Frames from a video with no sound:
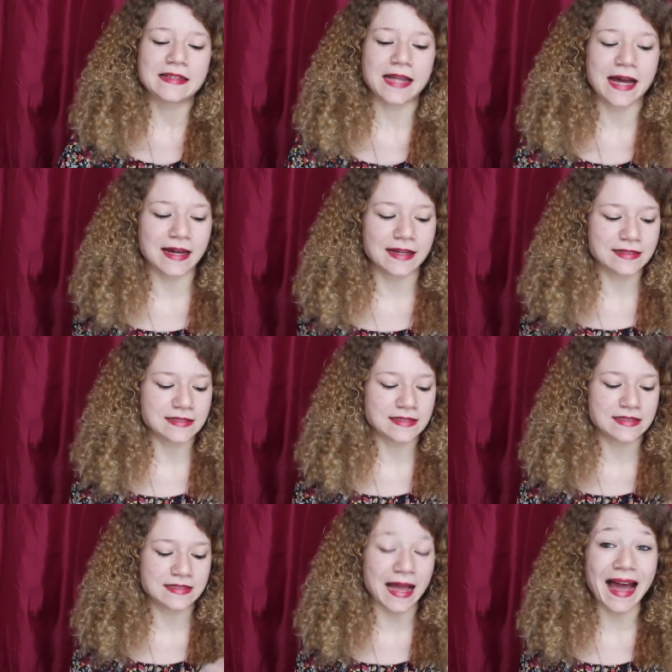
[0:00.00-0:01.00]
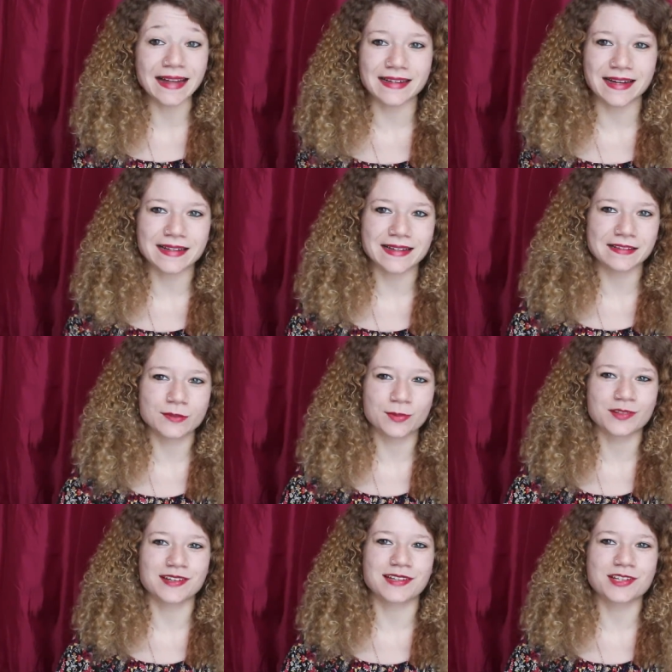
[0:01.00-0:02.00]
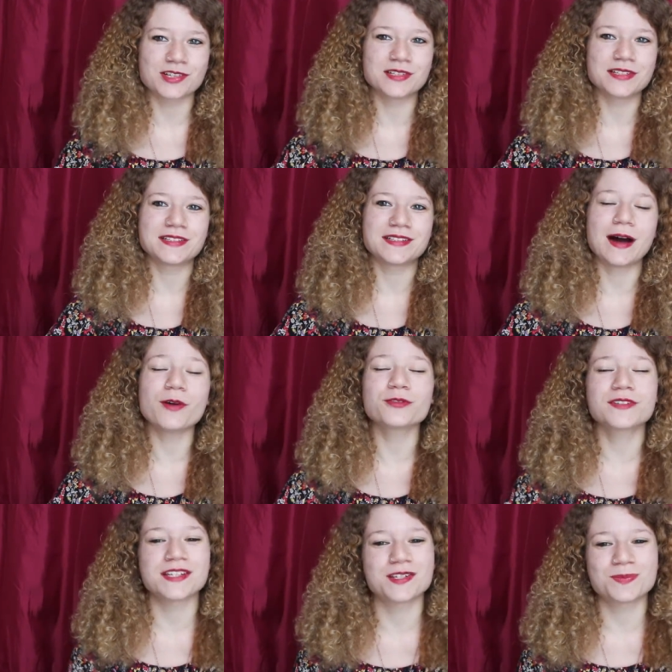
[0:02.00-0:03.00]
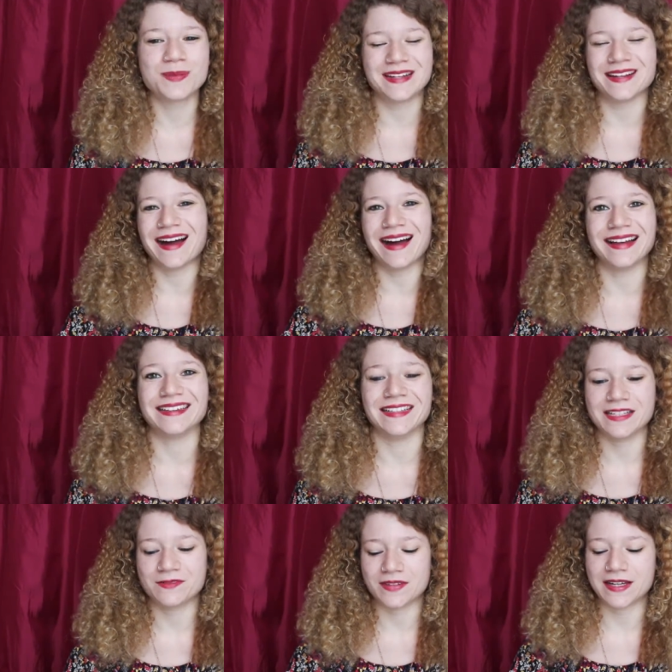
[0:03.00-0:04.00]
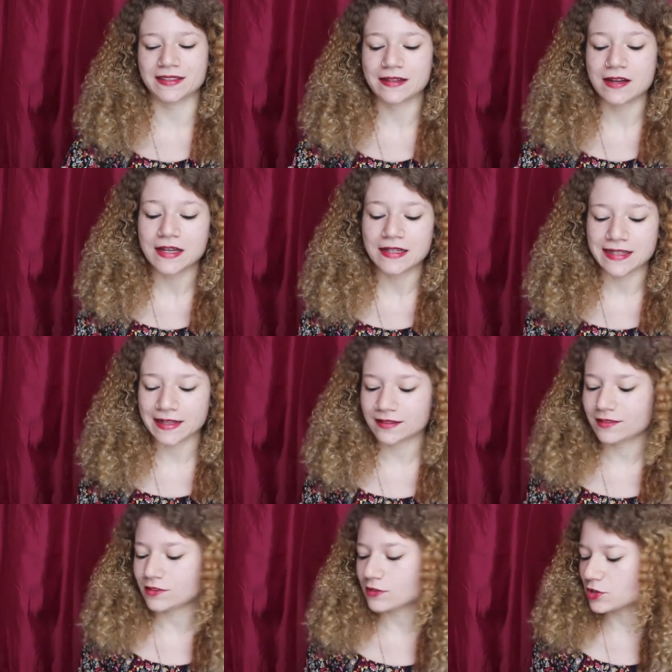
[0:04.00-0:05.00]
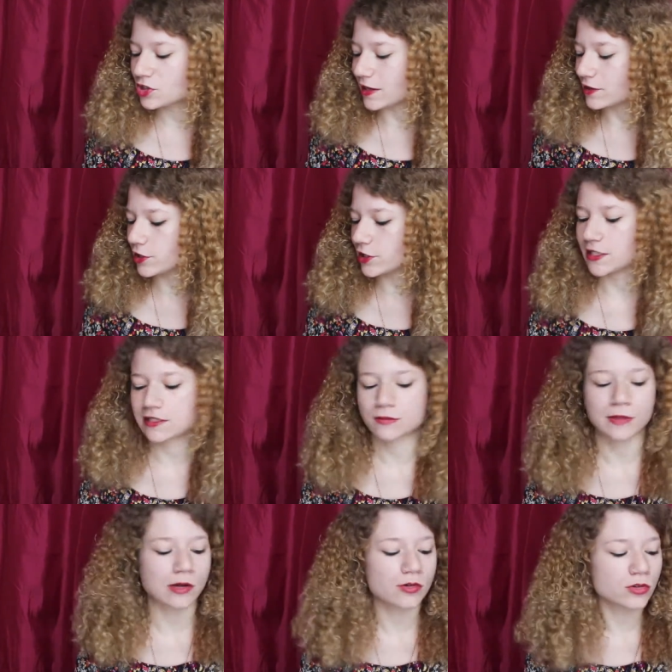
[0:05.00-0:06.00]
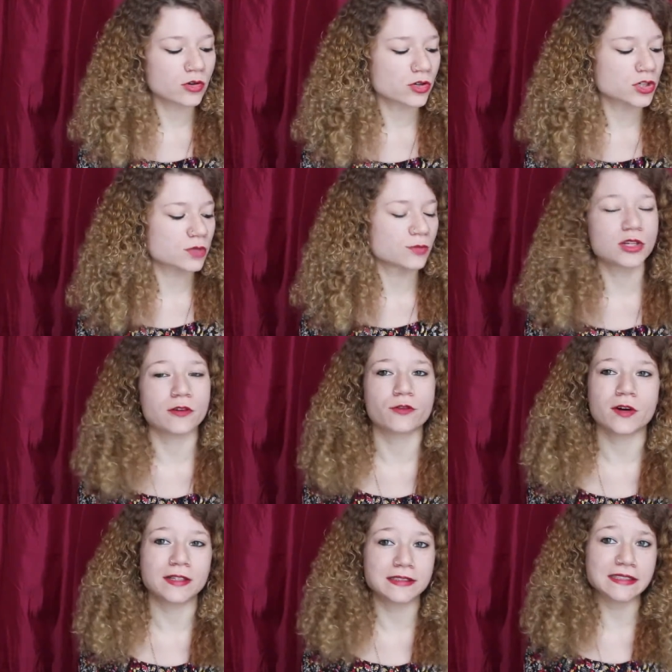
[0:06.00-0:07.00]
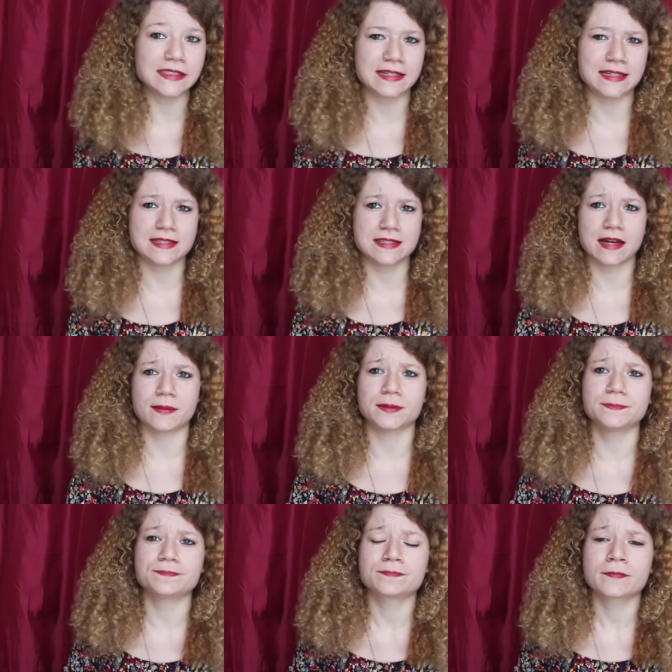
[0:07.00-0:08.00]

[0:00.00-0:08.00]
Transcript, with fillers: Daran ist eine Reihe ganz besonders schuld, auf die ich später eingehen werde. Jetzt stelle ich euch erstmal chronologisch die Bücher vor, die ich gelesen habe.